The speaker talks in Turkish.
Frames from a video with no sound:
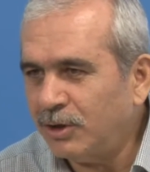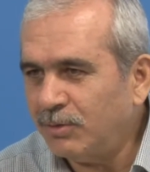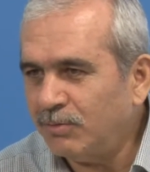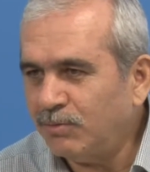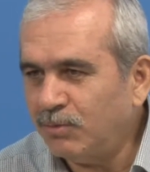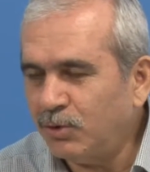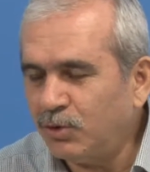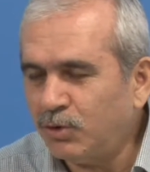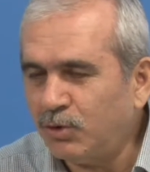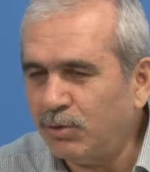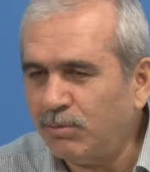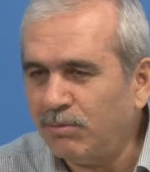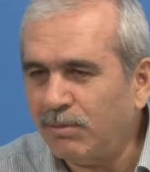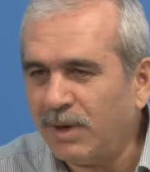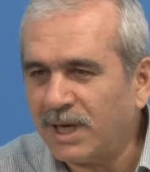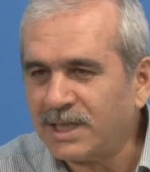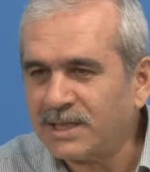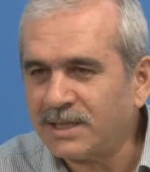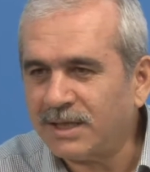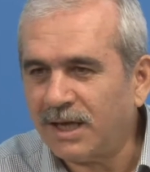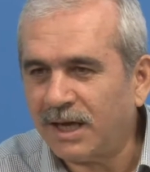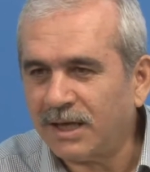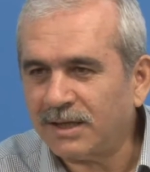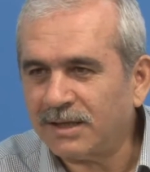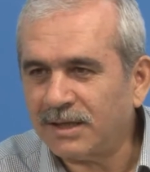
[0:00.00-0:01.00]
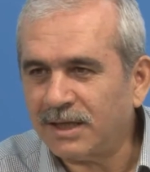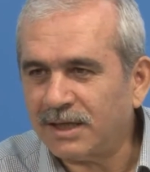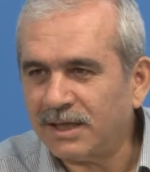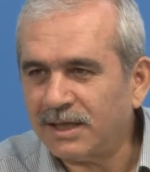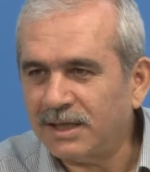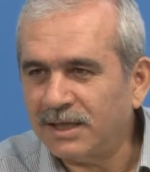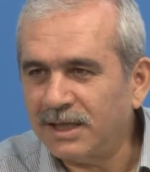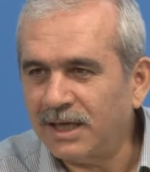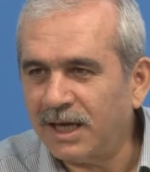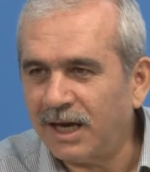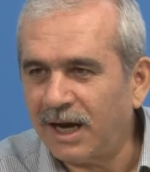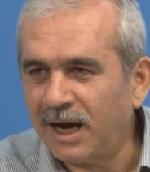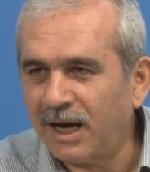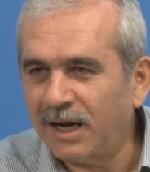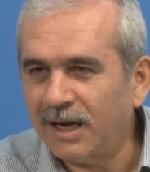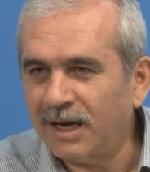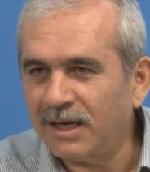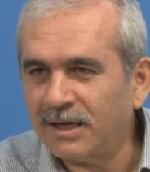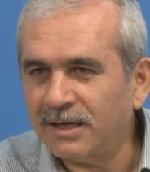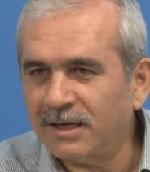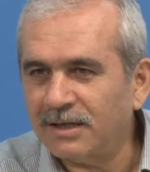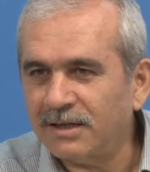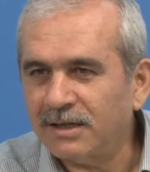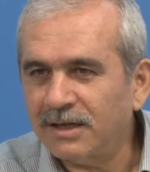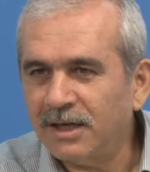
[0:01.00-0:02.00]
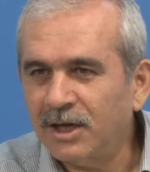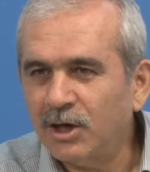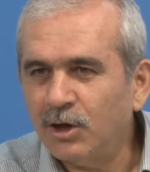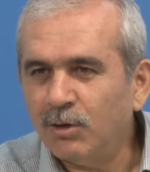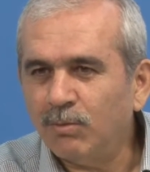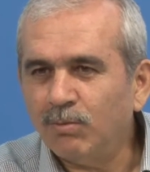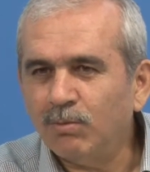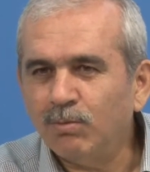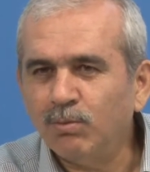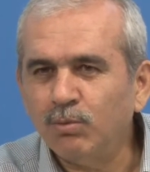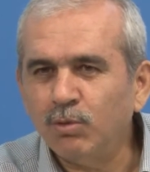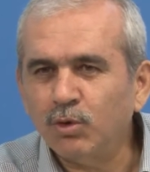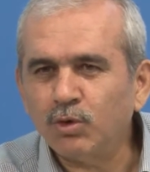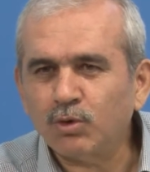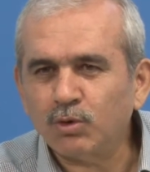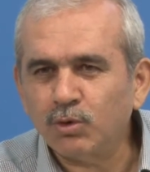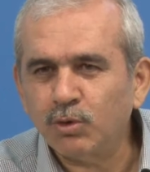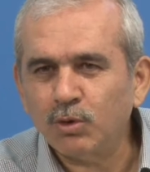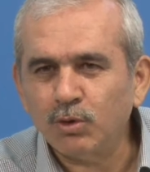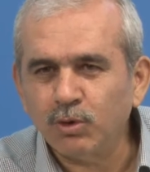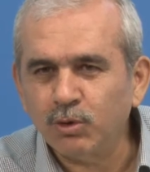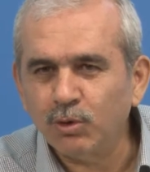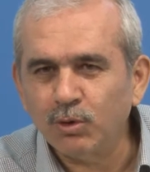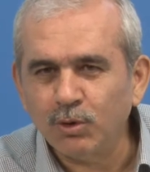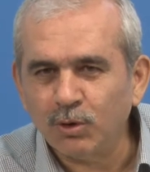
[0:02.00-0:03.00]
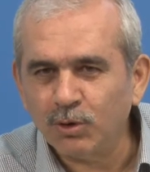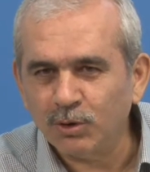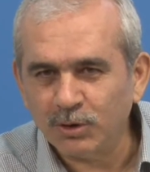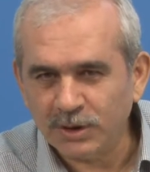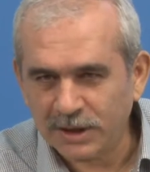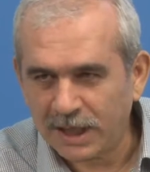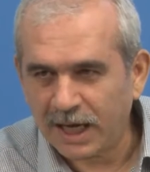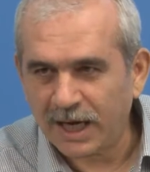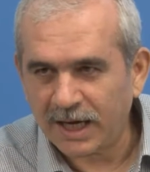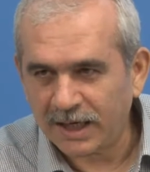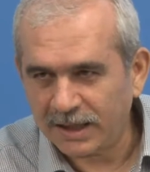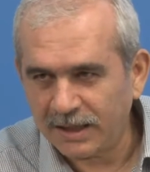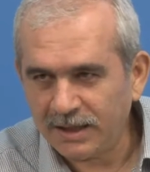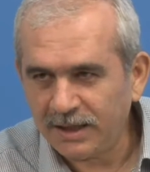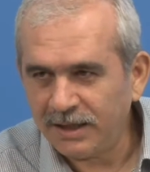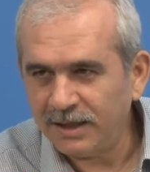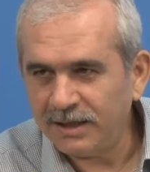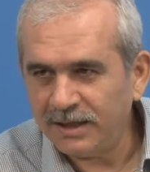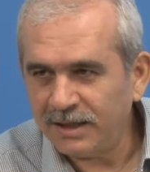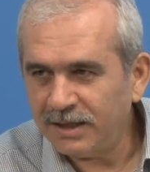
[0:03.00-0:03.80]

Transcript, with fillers: bütün maslahatların, yararların, mutluluğun yani